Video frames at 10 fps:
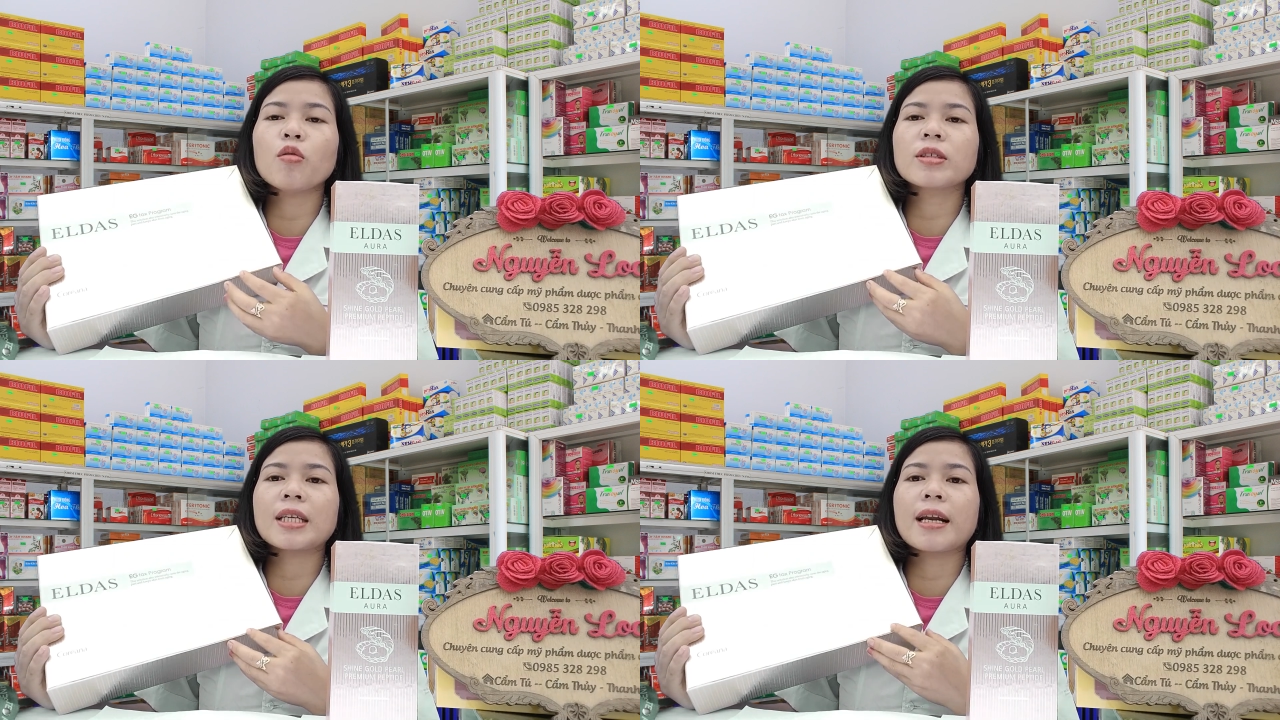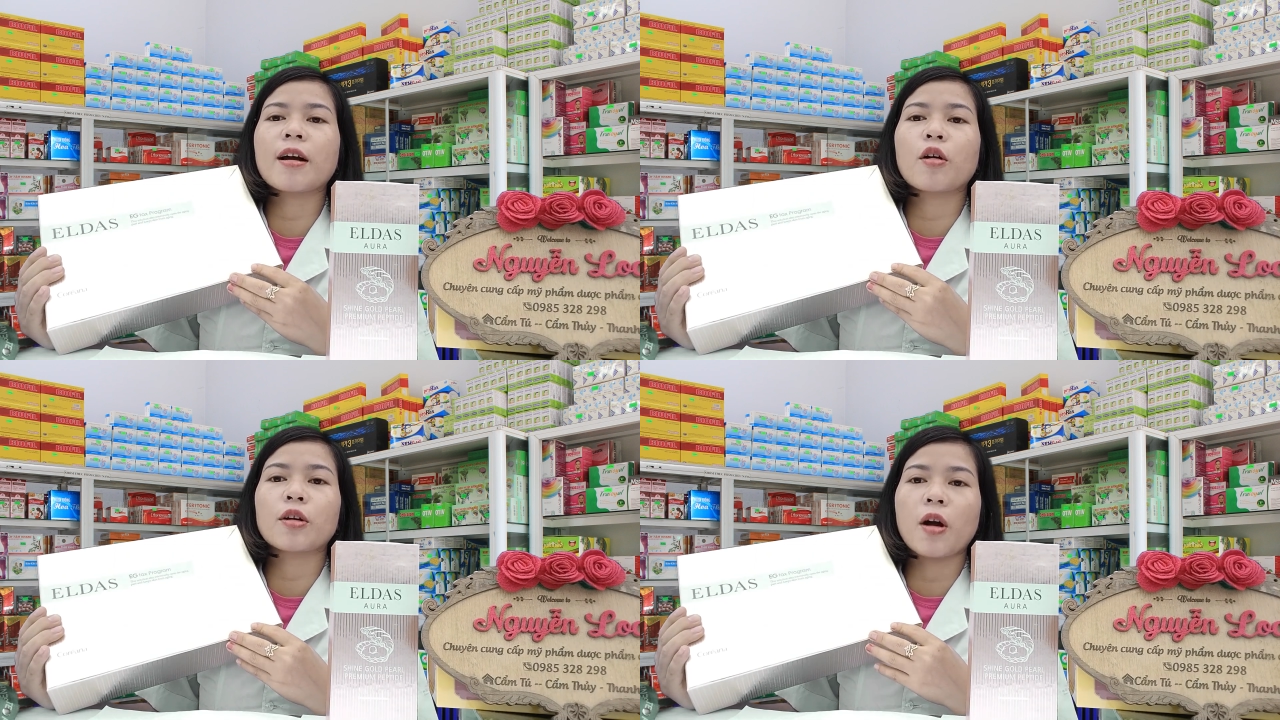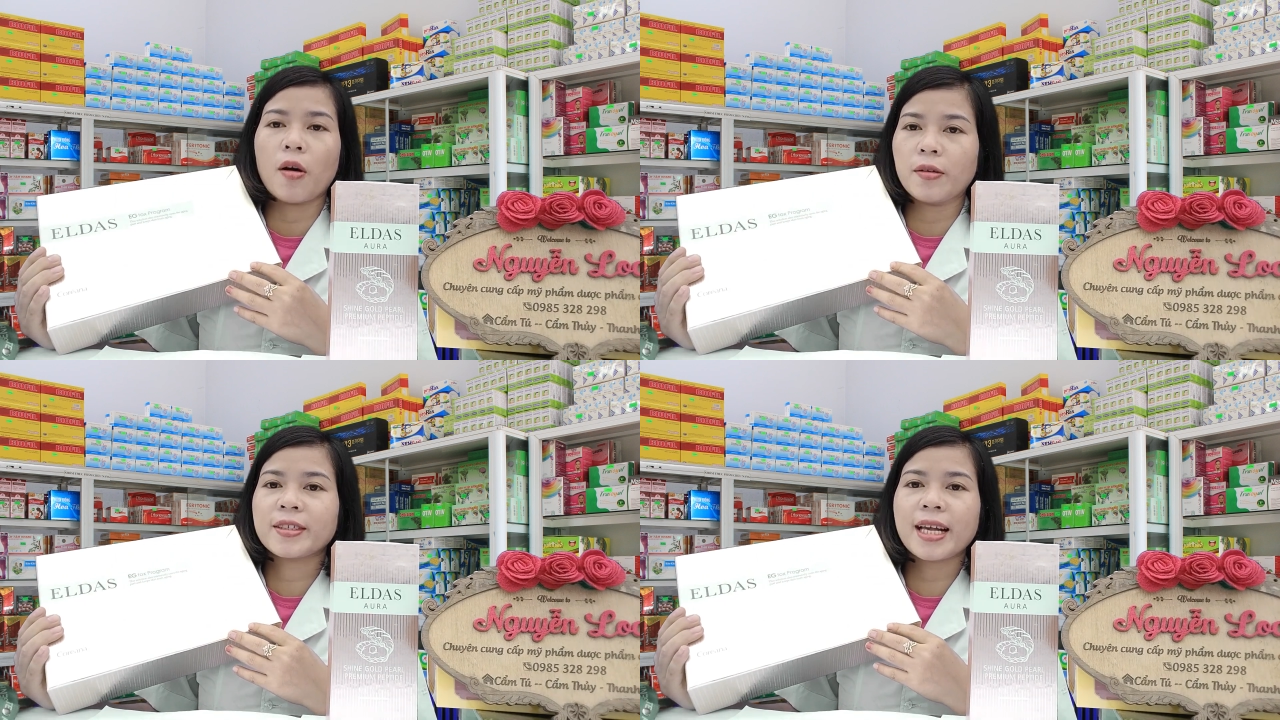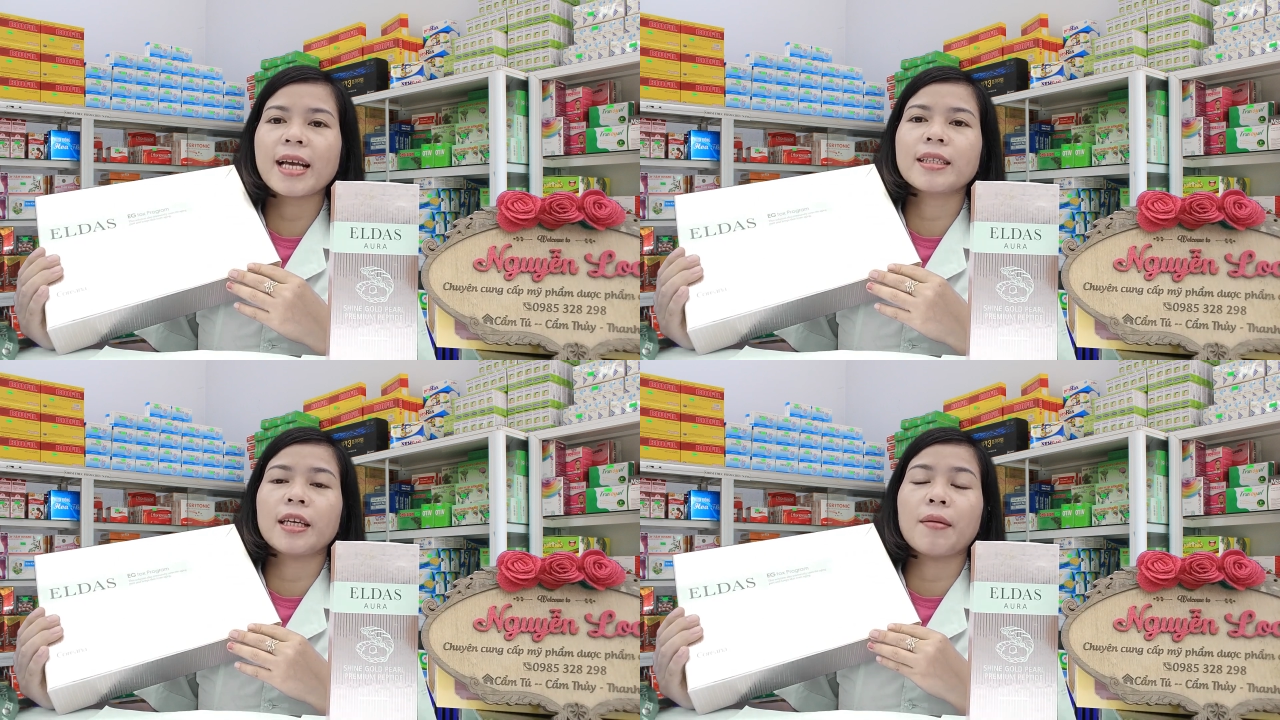da đã còn đỏ rát
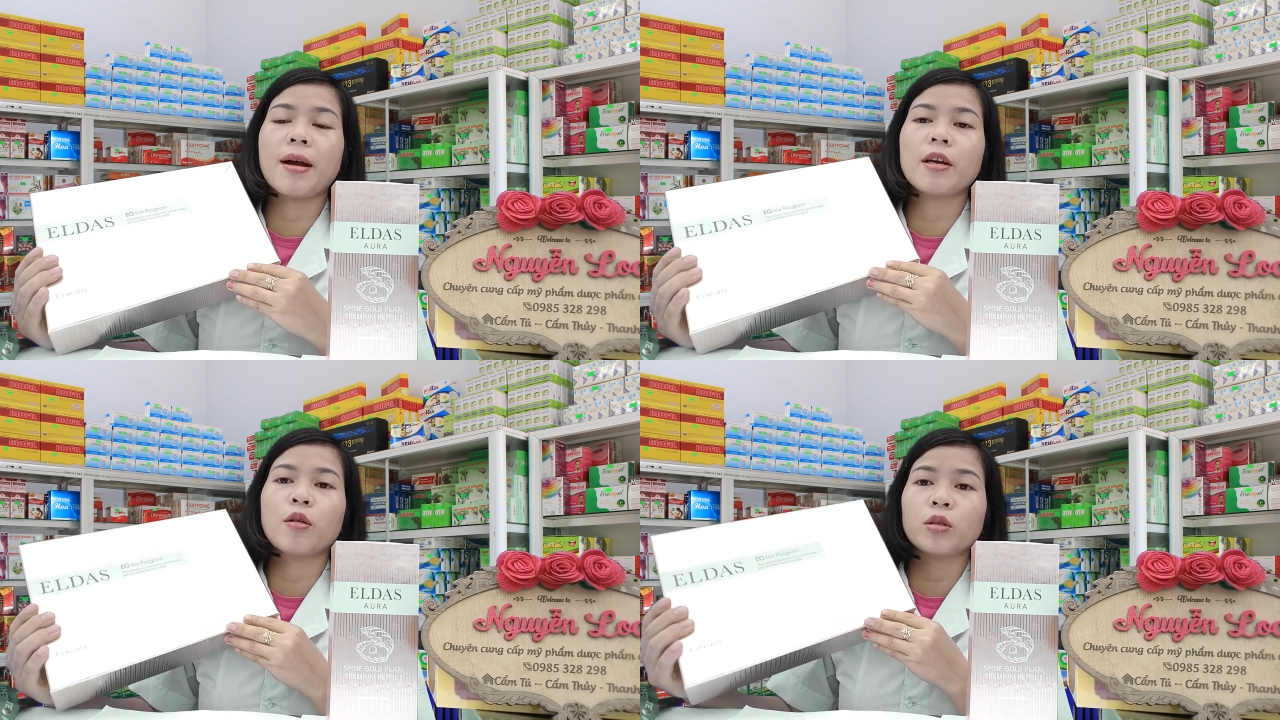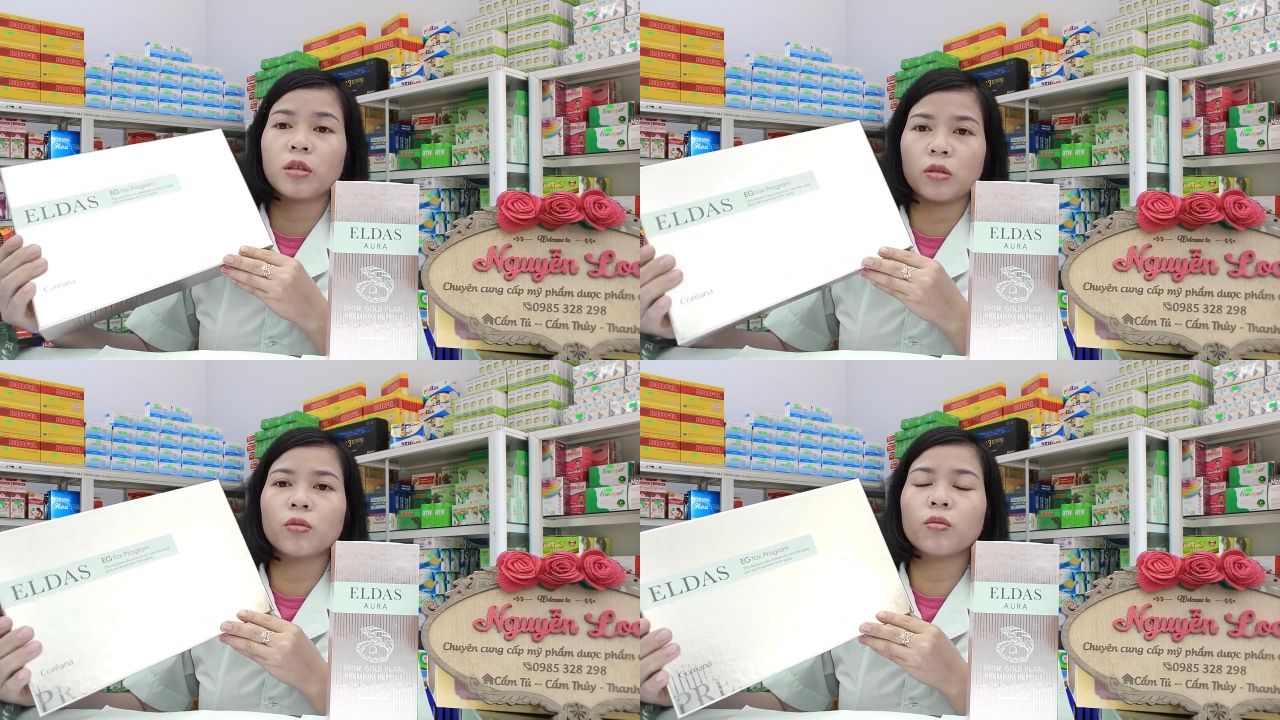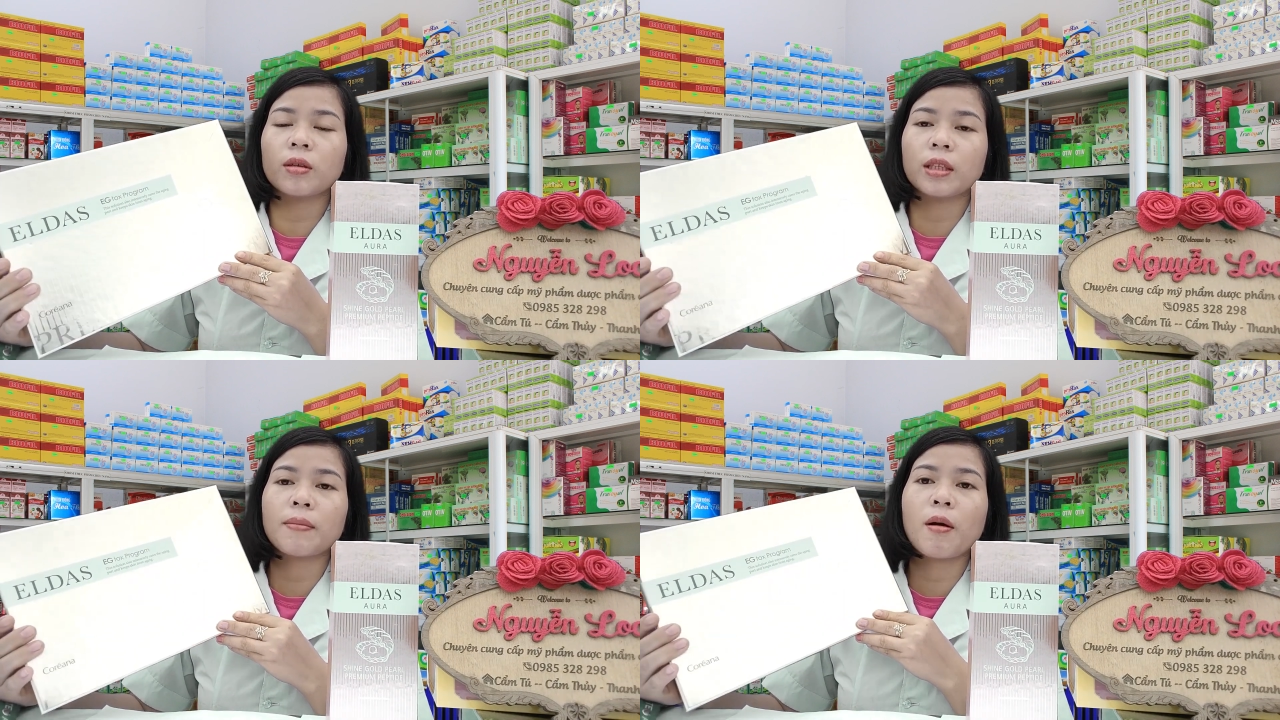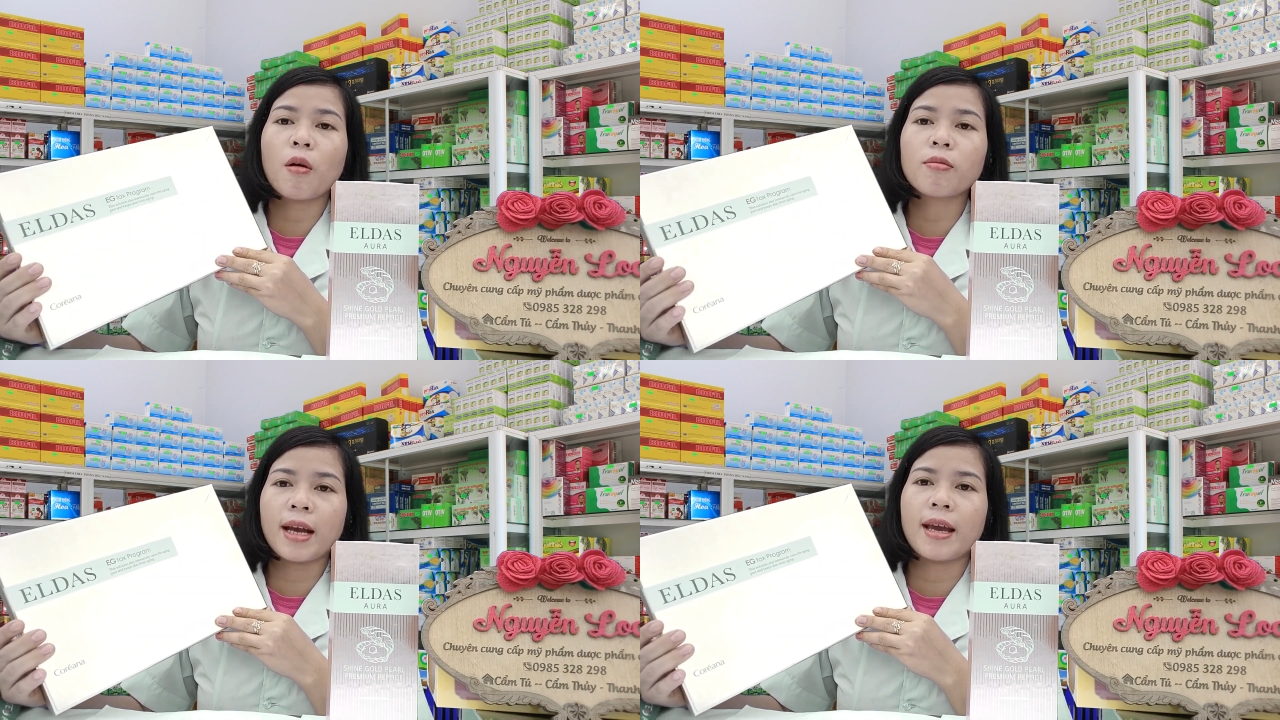thì các bạn đều có thể sử dụng được tế bào gốc
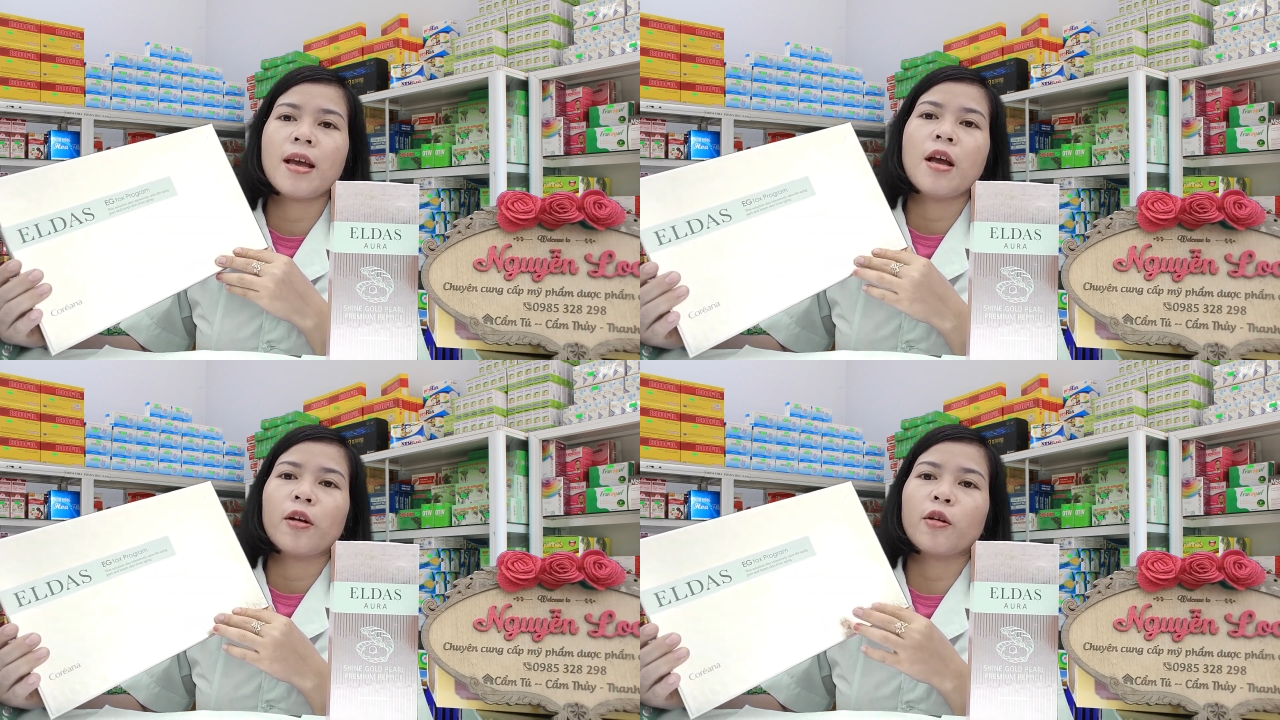này. Nó sẽ